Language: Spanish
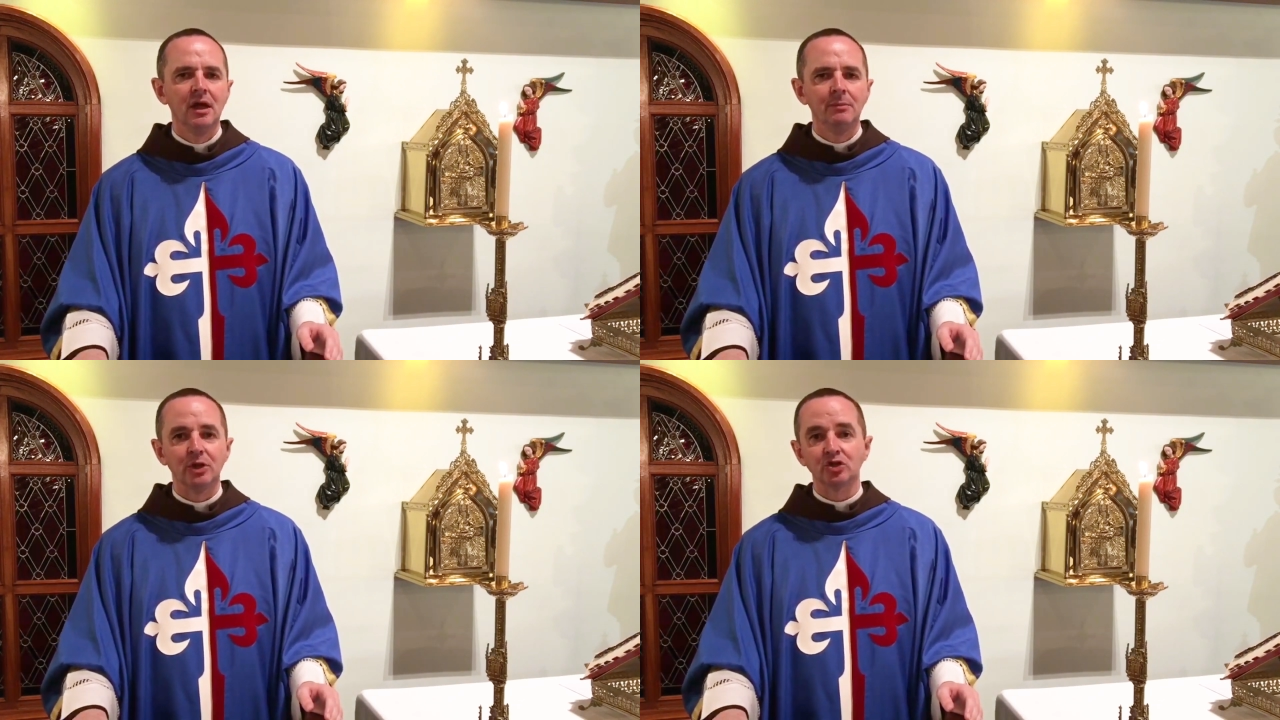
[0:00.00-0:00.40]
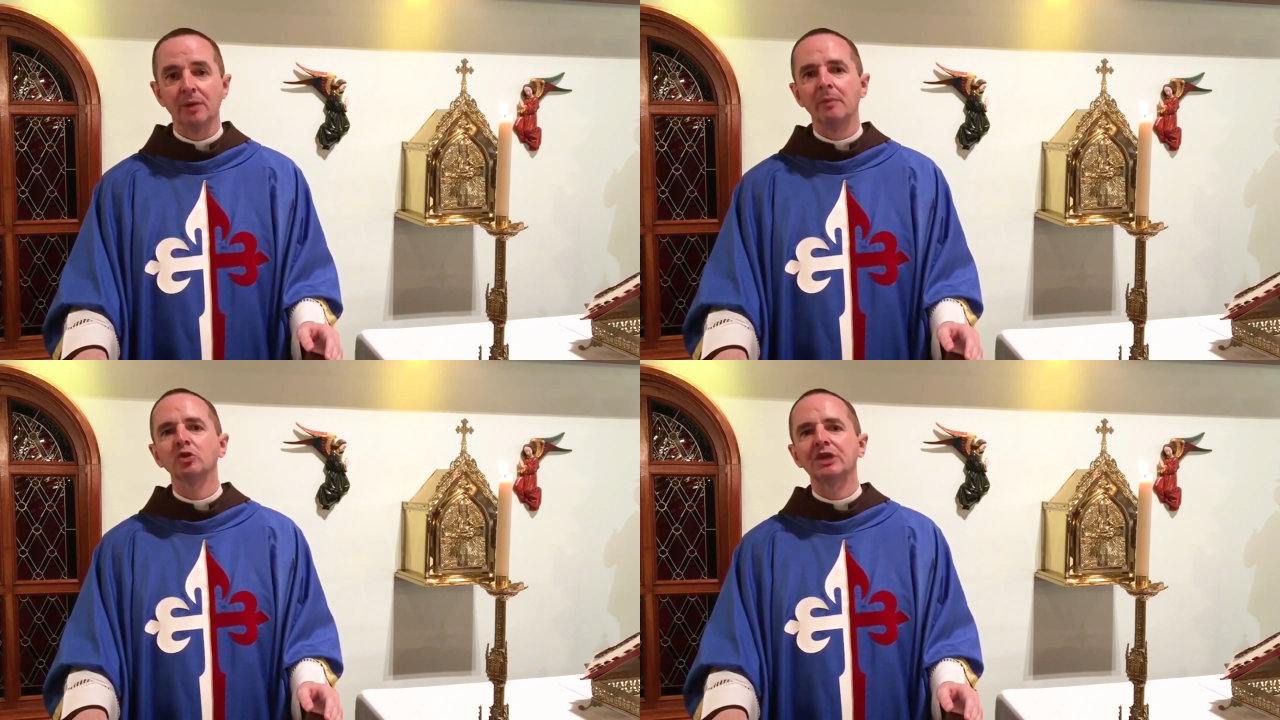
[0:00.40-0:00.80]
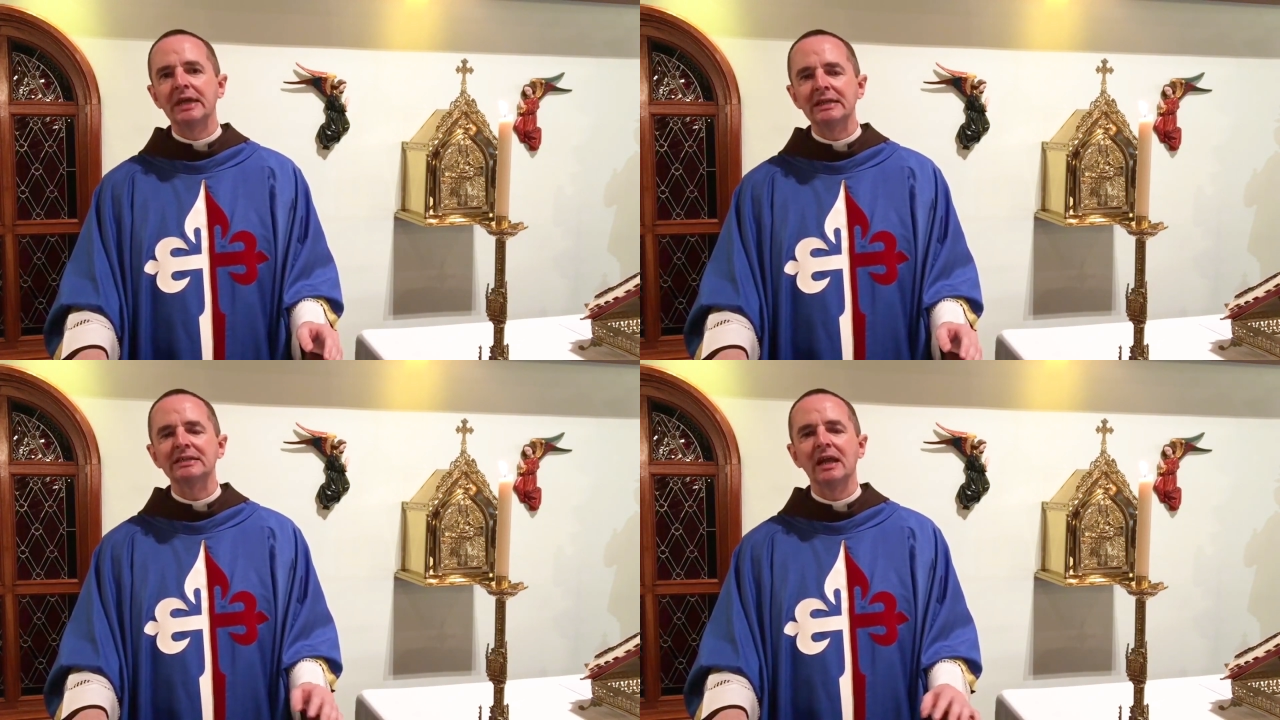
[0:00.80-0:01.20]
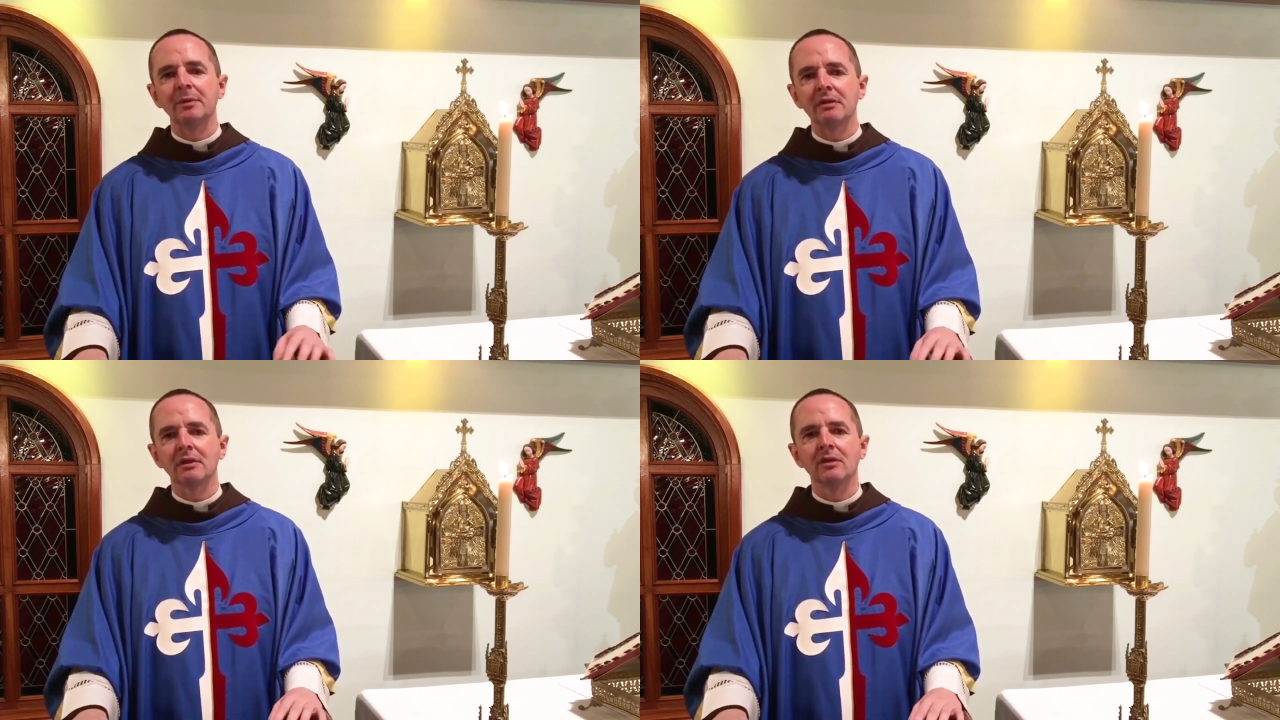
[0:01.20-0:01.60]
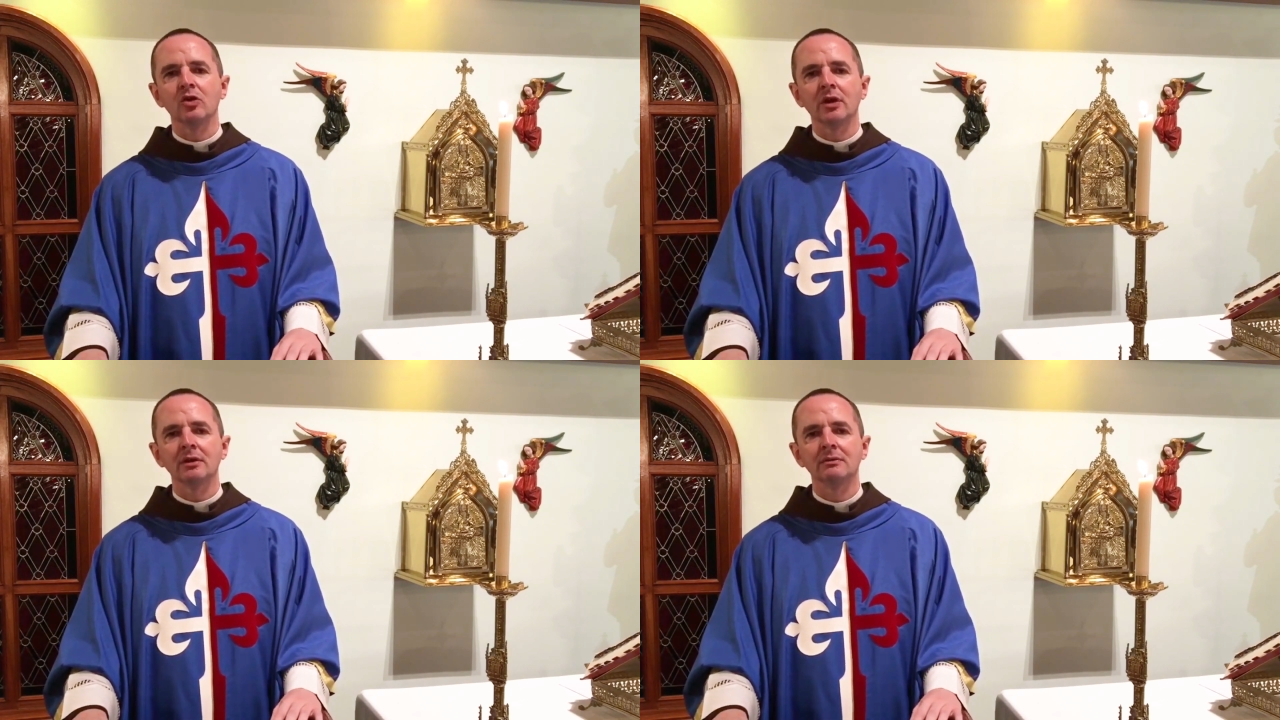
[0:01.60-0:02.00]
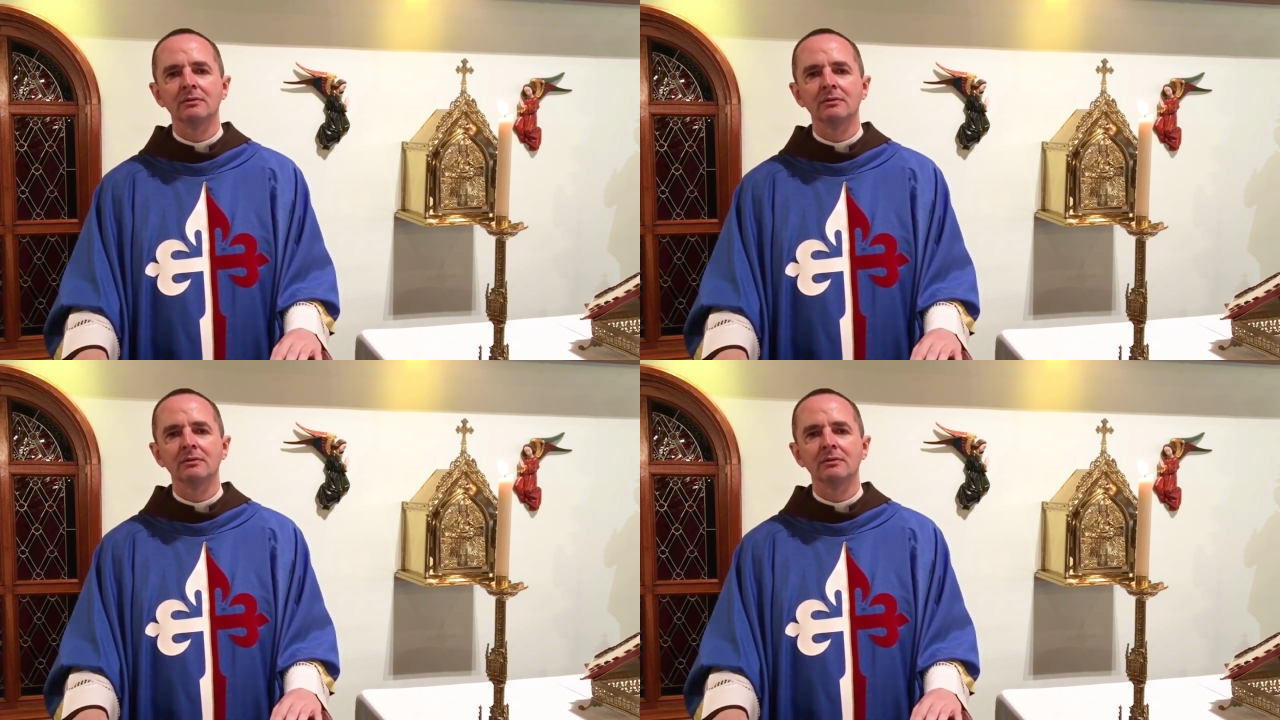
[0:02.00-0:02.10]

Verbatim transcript: Pero sabemos quién es la vencedora.